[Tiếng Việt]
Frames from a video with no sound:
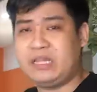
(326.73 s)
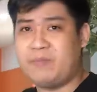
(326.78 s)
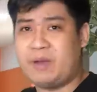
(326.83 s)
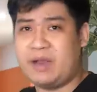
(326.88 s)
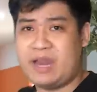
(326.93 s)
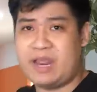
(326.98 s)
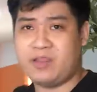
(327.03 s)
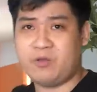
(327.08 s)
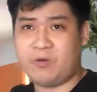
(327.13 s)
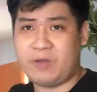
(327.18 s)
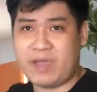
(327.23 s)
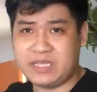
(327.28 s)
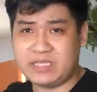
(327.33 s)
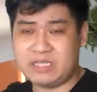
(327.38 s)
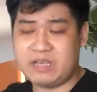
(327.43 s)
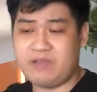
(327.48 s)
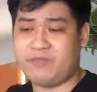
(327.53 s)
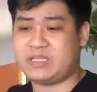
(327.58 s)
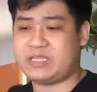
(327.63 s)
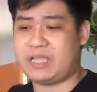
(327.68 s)
thì Binance
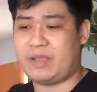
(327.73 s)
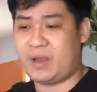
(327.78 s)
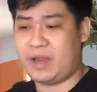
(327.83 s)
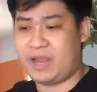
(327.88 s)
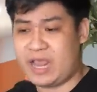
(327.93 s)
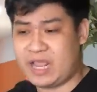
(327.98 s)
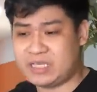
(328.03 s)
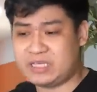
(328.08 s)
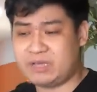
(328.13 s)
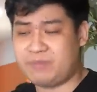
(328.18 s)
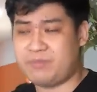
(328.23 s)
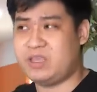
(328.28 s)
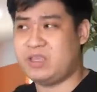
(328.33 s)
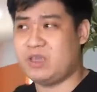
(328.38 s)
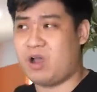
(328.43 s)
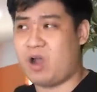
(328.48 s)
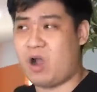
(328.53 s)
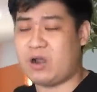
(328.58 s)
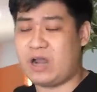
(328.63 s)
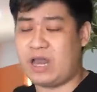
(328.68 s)
US á, và sàn Binance á, bây
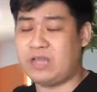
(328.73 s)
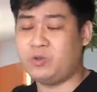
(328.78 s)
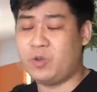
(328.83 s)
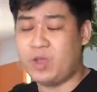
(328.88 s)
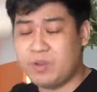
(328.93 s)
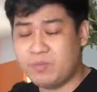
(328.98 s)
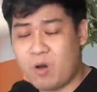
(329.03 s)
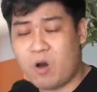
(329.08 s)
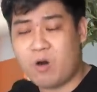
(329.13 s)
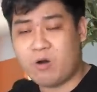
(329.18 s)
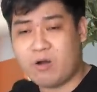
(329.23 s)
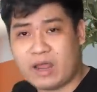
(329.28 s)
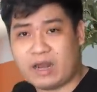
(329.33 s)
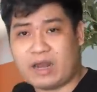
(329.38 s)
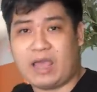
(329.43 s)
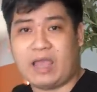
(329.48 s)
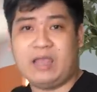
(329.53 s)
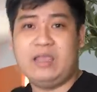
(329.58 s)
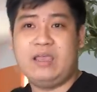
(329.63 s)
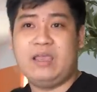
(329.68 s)
giờ họ đã tuyên bố rằng
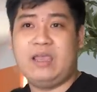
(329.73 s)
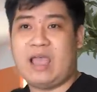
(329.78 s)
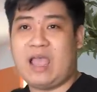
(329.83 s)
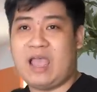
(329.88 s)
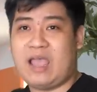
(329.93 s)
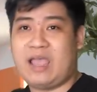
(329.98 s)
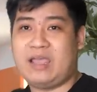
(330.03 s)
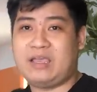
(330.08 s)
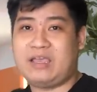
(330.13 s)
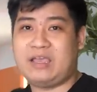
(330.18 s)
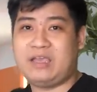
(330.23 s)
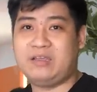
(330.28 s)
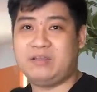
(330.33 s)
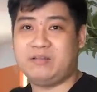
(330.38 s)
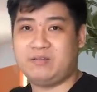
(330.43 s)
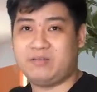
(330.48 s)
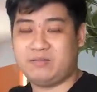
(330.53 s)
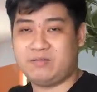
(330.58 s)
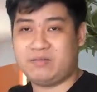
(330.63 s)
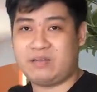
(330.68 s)
là hai cái
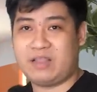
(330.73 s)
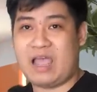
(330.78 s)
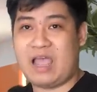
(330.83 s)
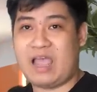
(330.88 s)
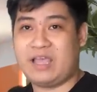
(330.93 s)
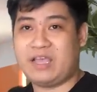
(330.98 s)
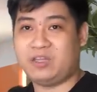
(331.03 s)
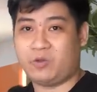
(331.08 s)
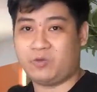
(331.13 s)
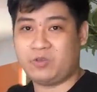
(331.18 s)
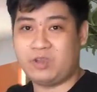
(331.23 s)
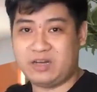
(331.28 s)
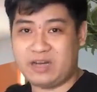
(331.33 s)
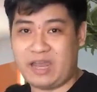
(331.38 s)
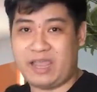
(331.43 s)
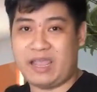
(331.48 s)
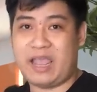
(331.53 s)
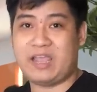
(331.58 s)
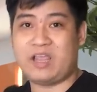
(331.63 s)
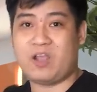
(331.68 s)
hai cái tổ chức
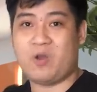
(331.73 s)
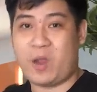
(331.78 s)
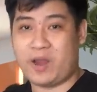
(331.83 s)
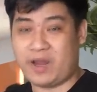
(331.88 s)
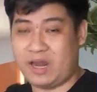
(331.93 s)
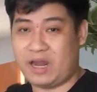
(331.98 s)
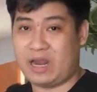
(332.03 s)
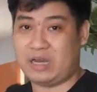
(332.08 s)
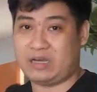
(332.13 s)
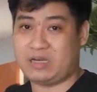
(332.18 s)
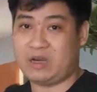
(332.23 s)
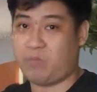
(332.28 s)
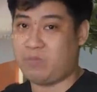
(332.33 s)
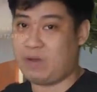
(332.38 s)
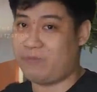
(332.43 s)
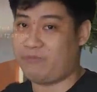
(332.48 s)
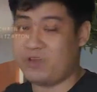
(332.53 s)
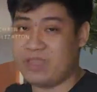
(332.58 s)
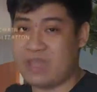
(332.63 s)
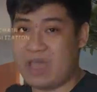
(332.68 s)
này hai cơ quan này là độc
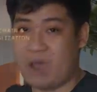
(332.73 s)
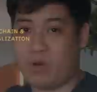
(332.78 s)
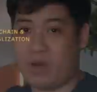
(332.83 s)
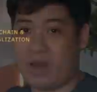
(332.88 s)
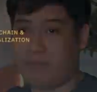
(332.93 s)
lập với nhau